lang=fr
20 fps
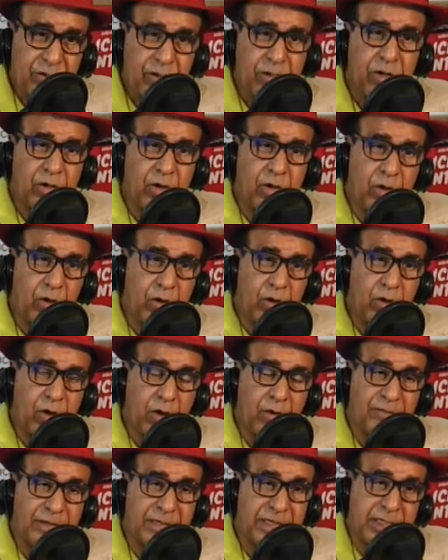
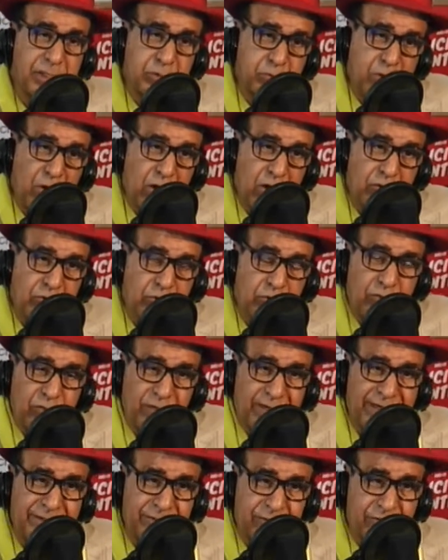avec l'espoir de trouver
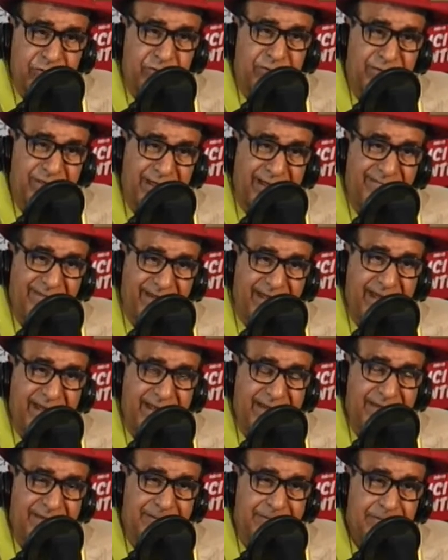un autre
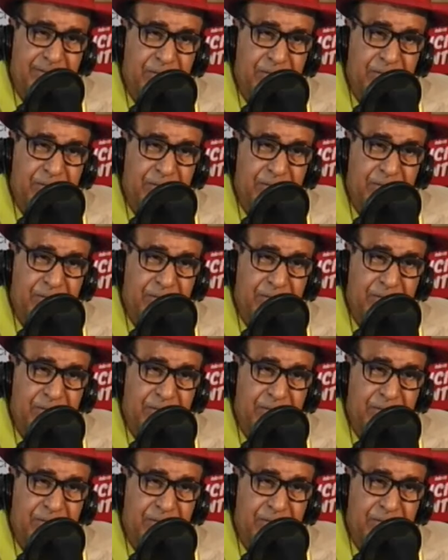travail.